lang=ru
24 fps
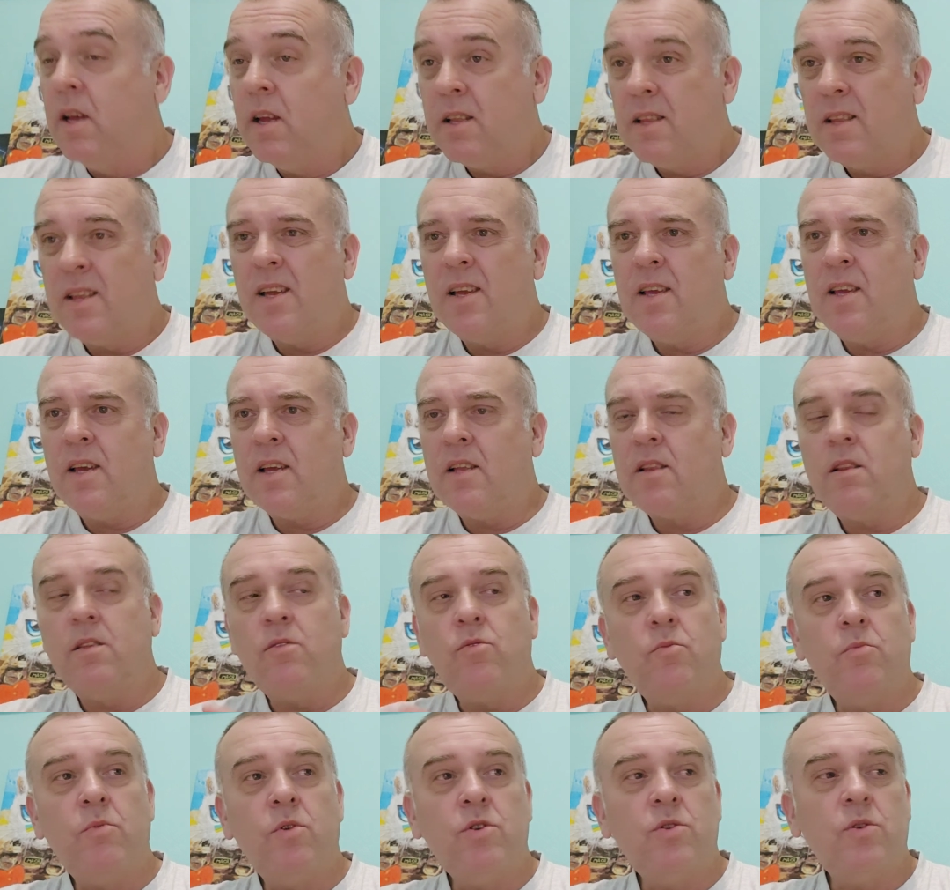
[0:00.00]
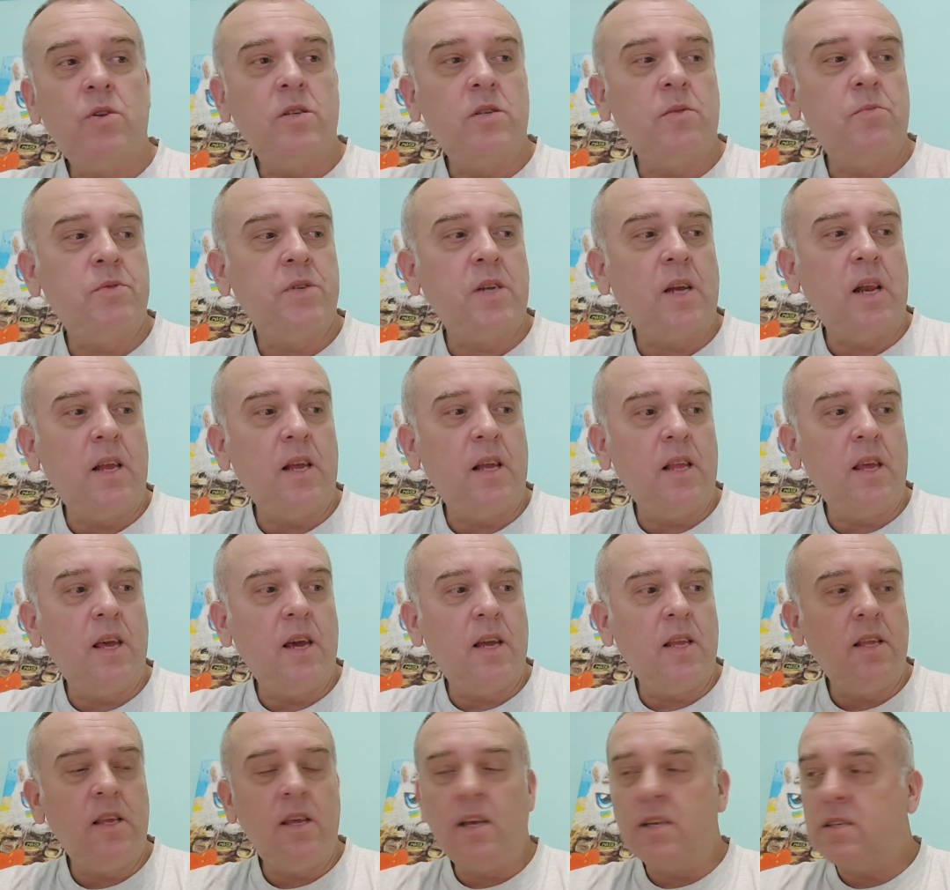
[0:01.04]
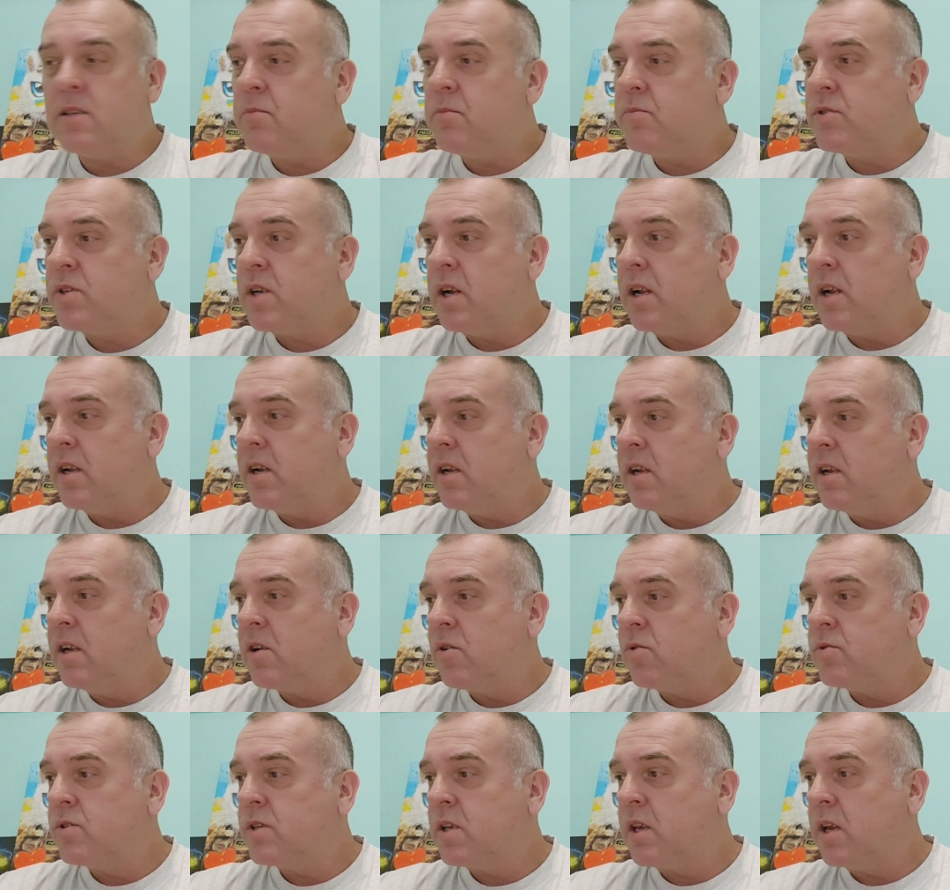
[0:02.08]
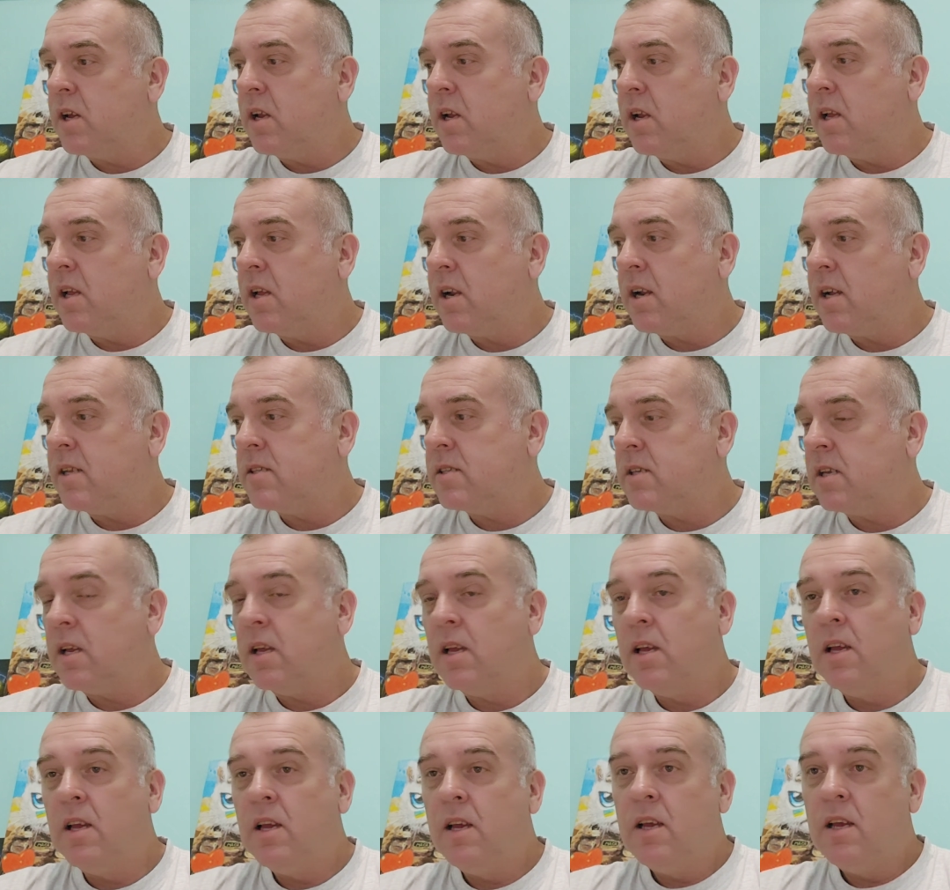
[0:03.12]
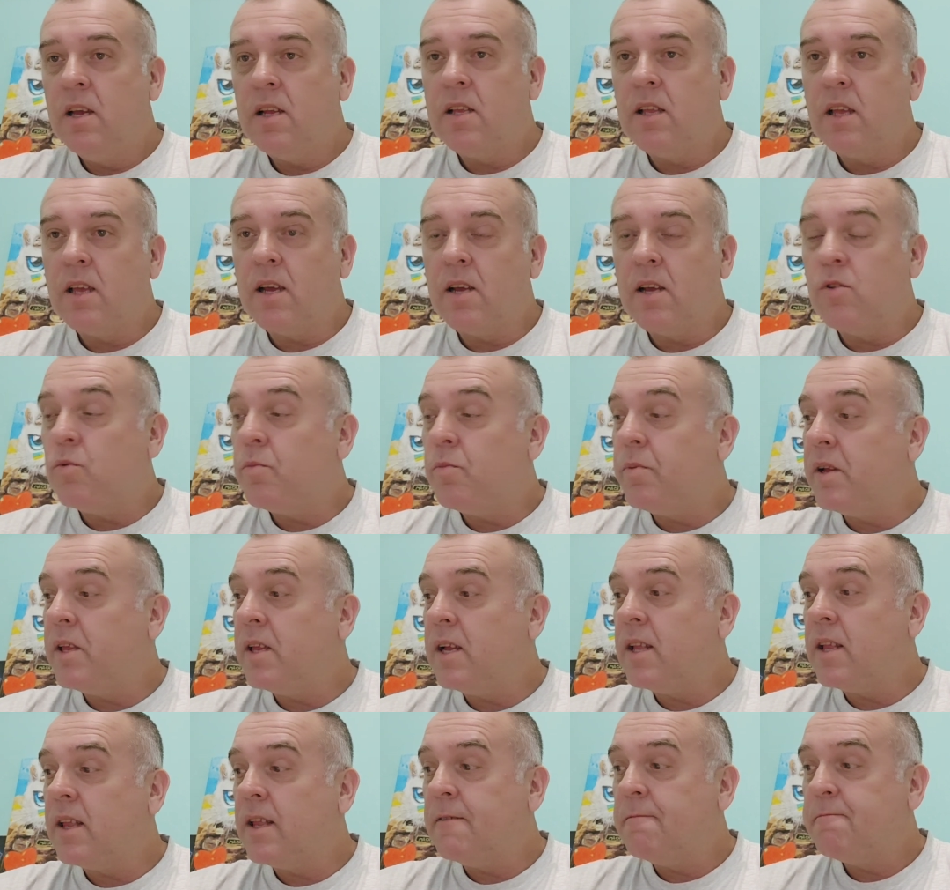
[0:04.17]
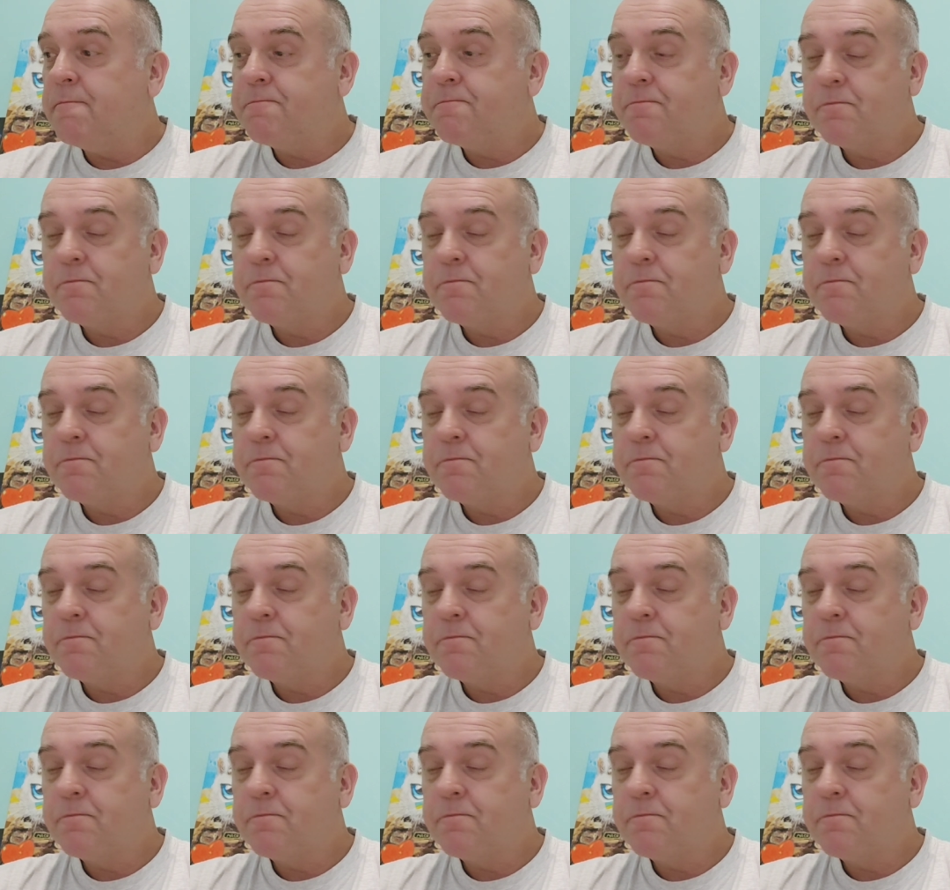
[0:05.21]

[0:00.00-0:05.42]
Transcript: Да я думаю, что и запускали не они, а запускали или русские, или иранцы. Это и коню понятно.